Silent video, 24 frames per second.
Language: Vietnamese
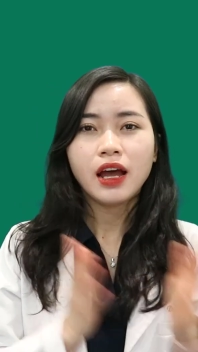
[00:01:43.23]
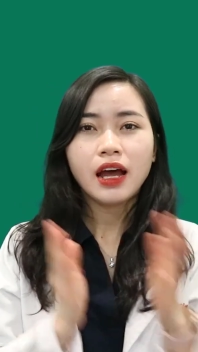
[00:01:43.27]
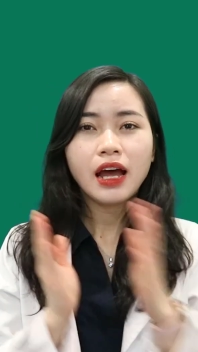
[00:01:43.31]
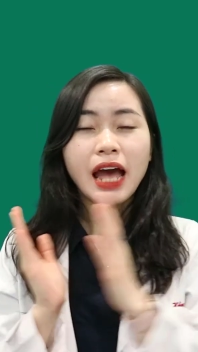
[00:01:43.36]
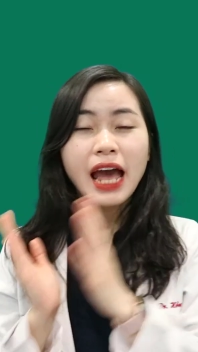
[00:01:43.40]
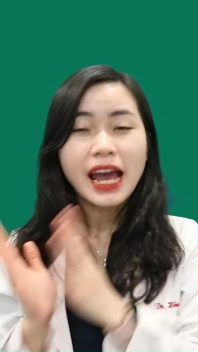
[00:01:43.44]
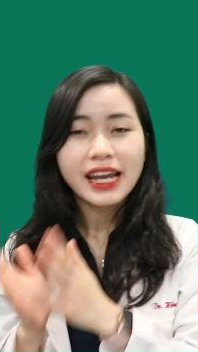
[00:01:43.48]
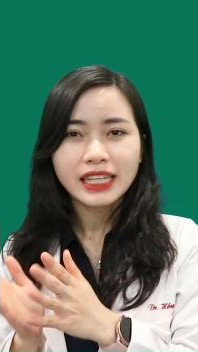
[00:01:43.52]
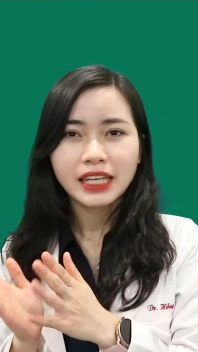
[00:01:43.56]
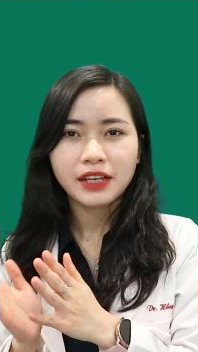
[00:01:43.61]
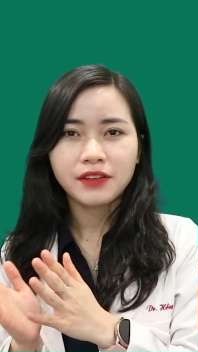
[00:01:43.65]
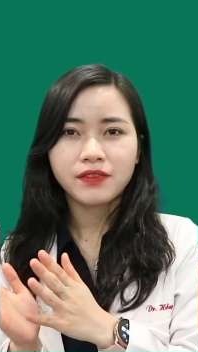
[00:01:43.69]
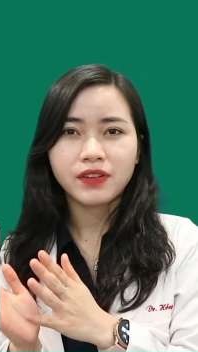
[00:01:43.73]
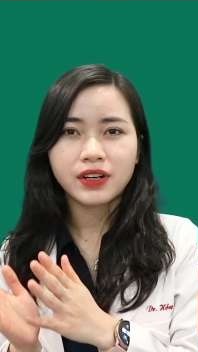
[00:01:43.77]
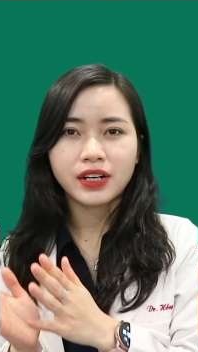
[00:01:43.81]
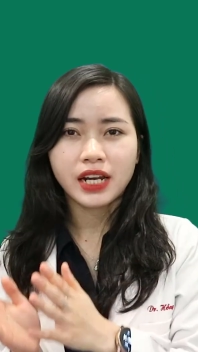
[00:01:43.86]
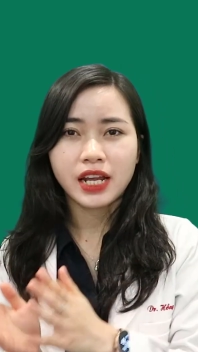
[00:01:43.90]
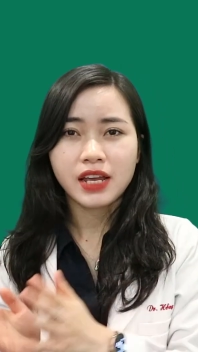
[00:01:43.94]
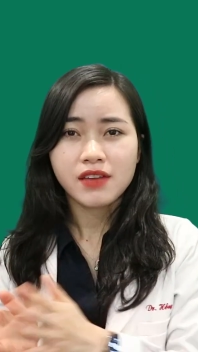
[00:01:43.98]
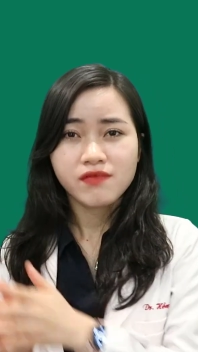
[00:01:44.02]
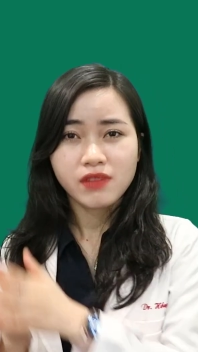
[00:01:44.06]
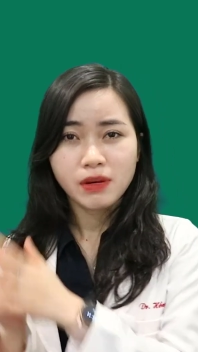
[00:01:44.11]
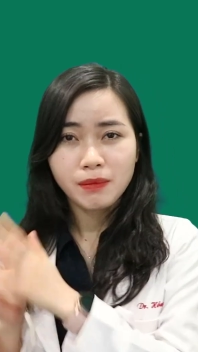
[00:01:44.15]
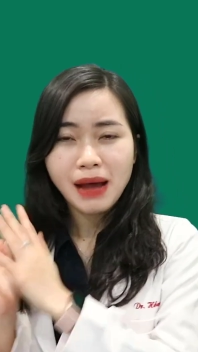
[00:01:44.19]
hai thành phần
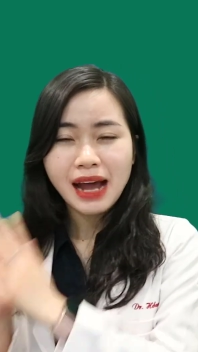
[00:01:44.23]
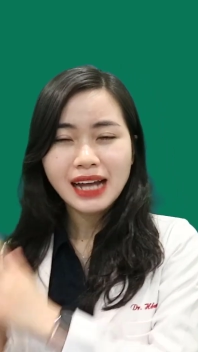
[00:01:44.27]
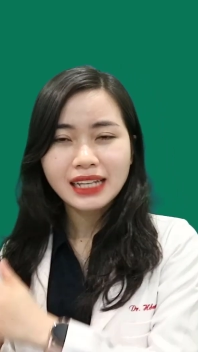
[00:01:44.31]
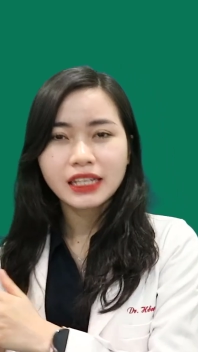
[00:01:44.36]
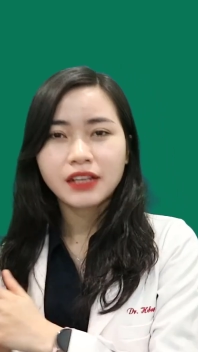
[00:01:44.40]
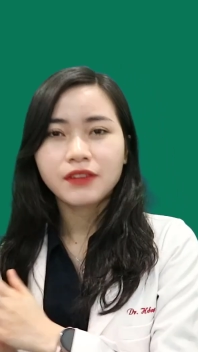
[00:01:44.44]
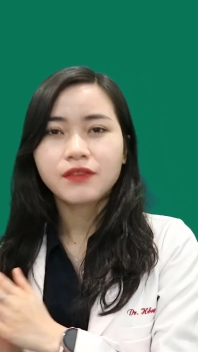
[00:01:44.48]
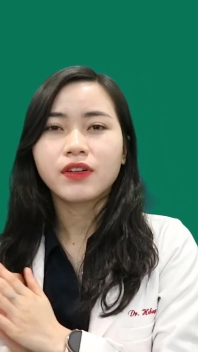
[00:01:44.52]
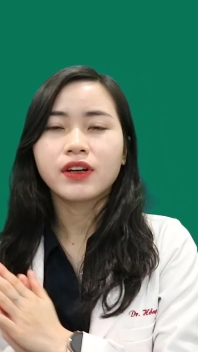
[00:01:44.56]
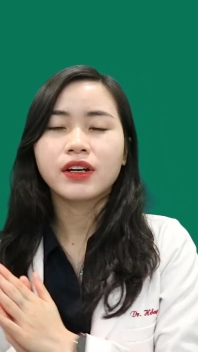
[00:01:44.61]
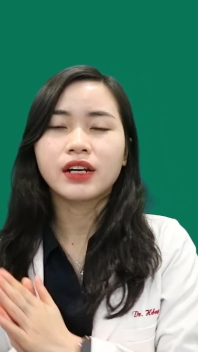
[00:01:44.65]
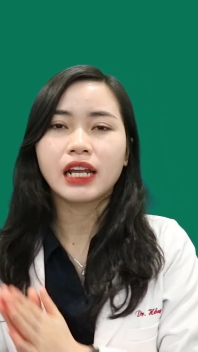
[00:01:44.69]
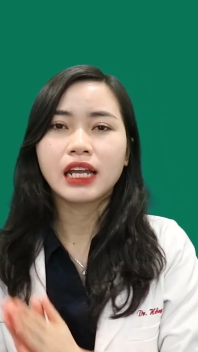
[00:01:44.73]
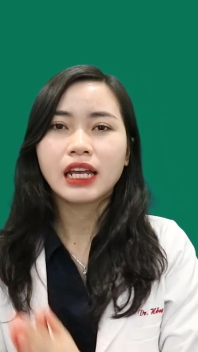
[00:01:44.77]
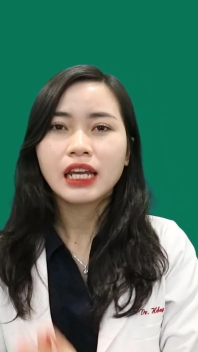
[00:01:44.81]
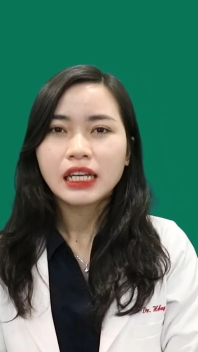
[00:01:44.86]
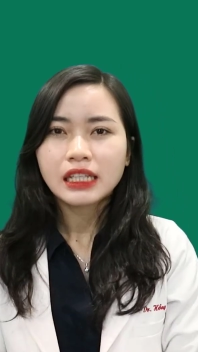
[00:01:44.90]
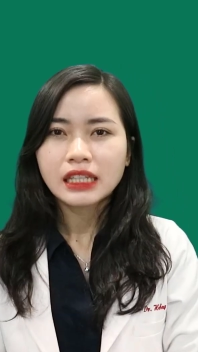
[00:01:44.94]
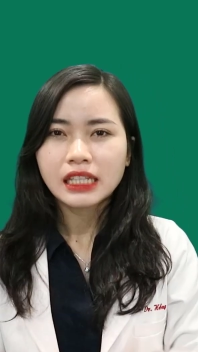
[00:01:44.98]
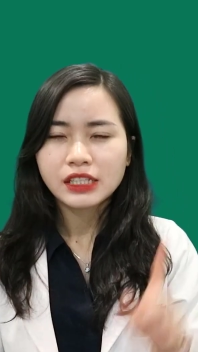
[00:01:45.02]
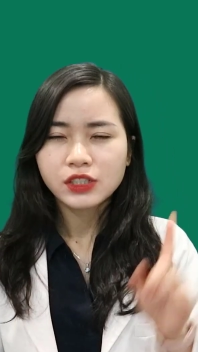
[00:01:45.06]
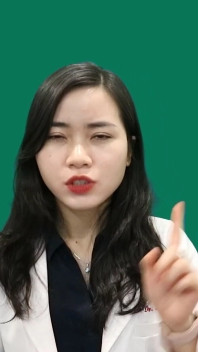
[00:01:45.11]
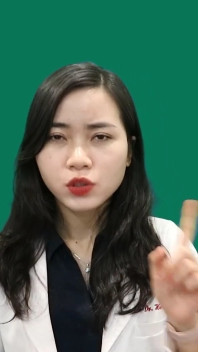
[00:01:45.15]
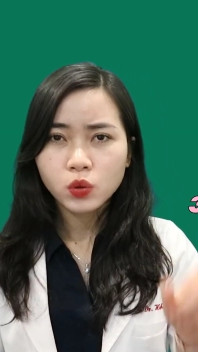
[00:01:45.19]
này và ba thành phần này,
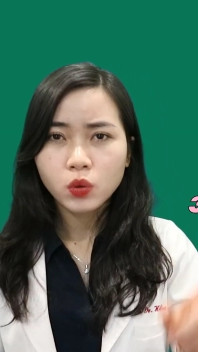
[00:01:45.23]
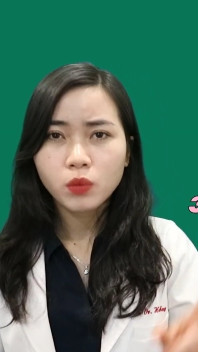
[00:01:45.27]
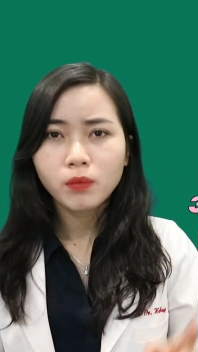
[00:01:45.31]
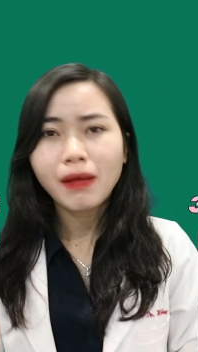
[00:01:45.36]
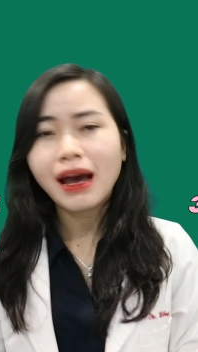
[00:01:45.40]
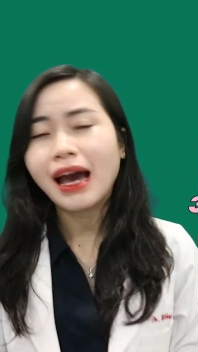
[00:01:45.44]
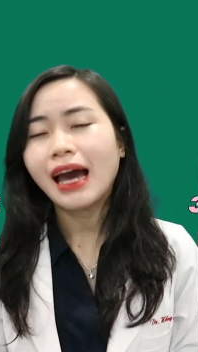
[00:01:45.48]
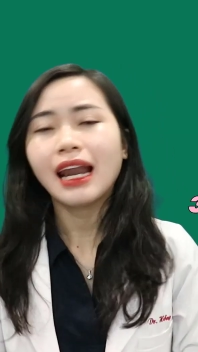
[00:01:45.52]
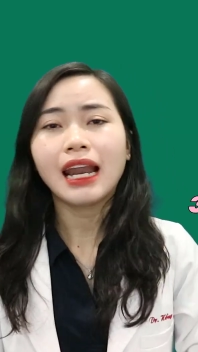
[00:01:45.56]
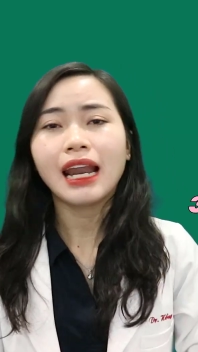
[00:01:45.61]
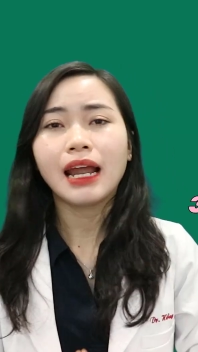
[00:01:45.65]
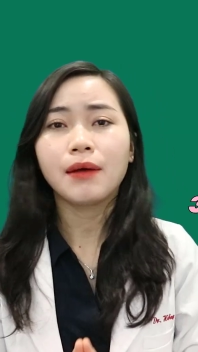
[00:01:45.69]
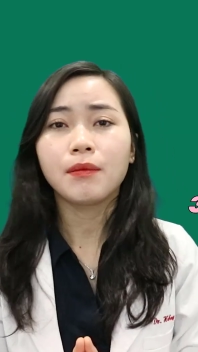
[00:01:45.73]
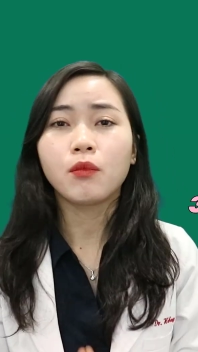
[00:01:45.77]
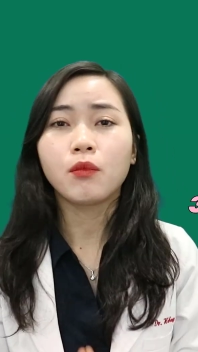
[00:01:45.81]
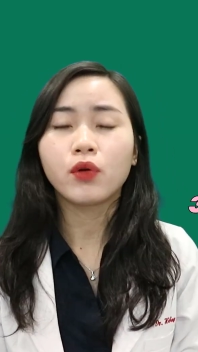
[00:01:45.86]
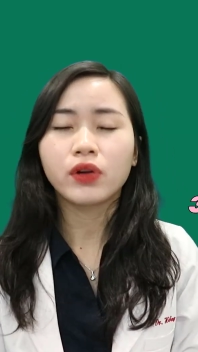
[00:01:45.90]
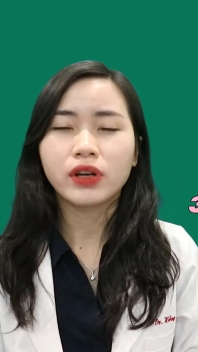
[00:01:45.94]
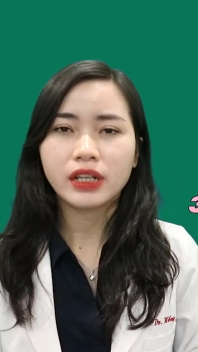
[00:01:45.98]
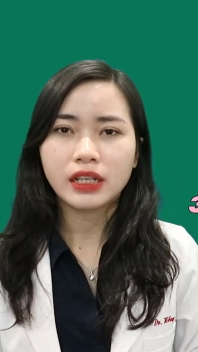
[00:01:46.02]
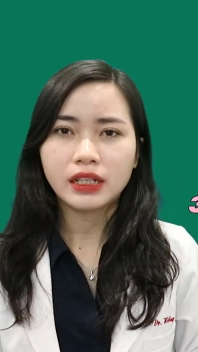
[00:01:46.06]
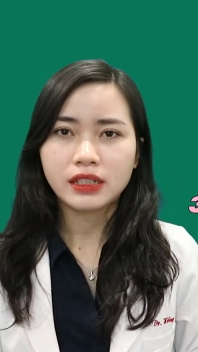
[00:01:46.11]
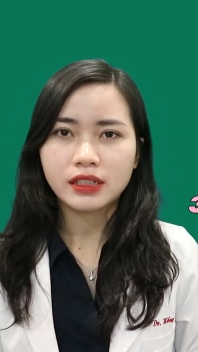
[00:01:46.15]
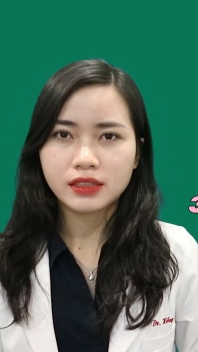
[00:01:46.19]
thì Triluma là một